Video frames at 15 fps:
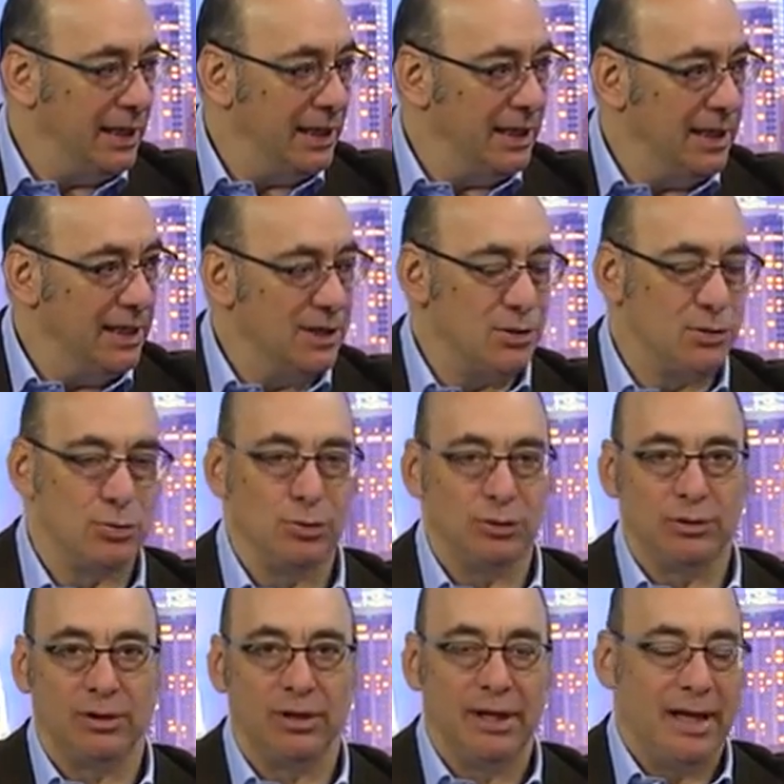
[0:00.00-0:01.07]
il, il
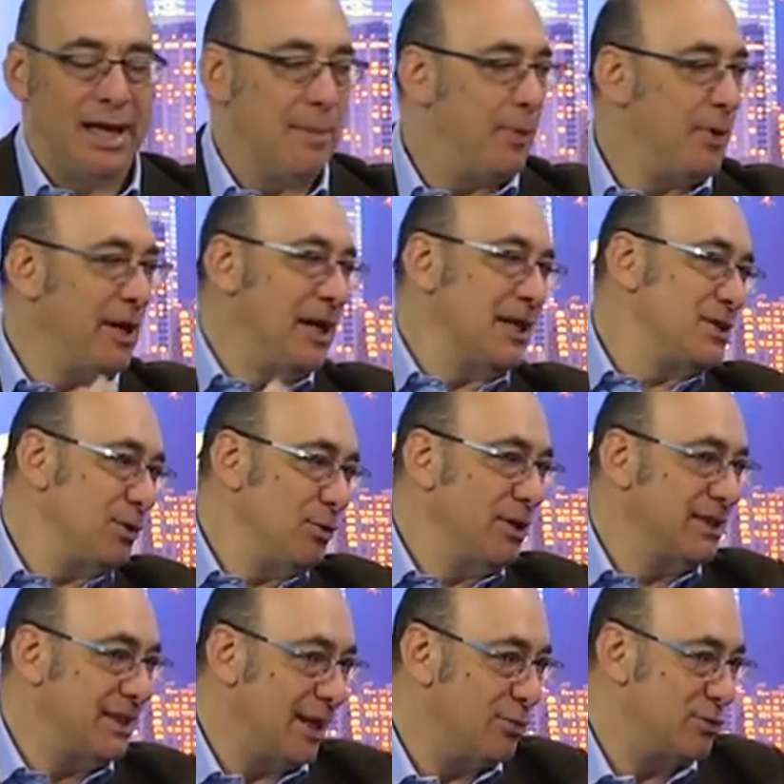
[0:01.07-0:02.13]
sunto. Sì. E poi la
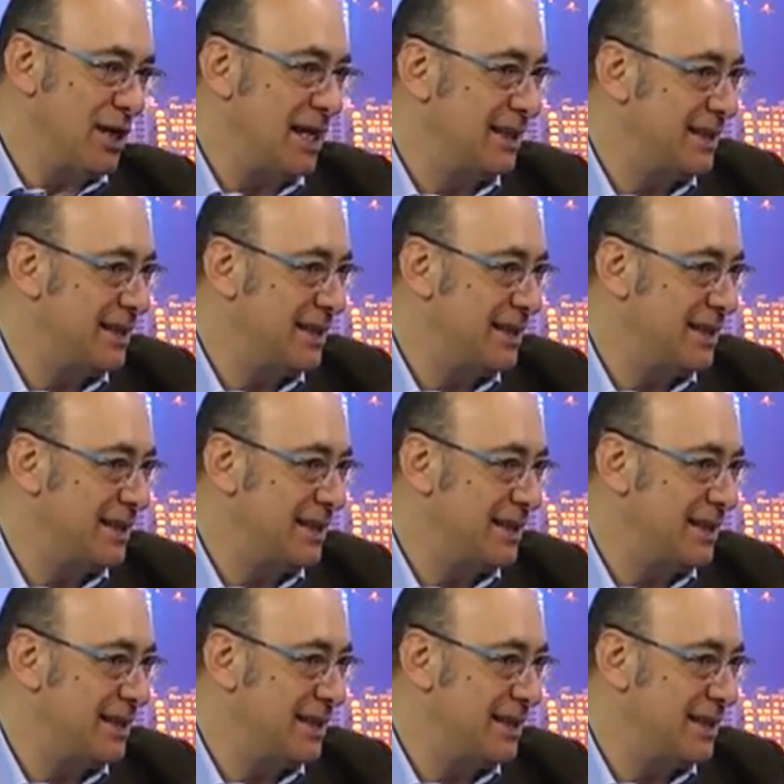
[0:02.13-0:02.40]
cellulite la usate